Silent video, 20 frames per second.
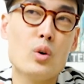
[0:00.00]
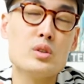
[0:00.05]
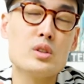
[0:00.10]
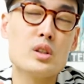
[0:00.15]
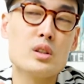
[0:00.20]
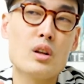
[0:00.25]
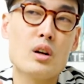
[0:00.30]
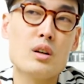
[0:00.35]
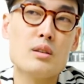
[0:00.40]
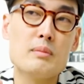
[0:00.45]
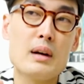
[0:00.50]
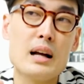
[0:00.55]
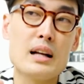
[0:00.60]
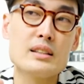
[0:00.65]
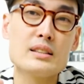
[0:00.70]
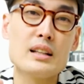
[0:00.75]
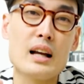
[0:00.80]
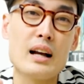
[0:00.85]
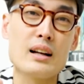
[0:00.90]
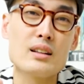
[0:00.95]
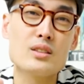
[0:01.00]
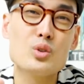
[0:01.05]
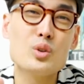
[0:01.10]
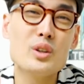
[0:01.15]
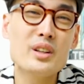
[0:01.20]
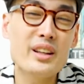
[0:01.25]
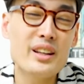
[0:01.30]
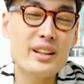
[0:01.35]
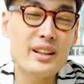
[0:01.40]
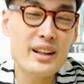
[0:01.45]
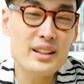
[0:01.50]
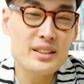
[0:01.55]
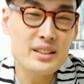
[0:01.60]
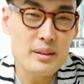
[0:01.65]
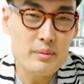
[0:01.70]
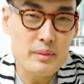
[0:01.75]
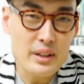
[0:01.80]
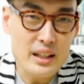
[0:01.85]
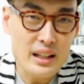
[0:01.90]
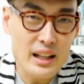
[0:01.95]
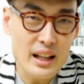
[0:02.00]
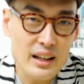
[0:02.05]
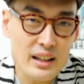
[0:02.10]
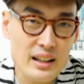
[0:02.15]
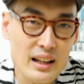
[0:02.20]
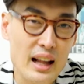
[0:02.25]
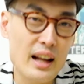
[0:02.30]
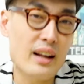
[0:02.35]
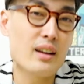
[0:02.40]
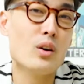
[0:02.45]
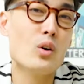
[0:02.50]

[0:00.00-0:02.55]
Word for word: จะต้องมาจากธุรกิจ SME เล็ก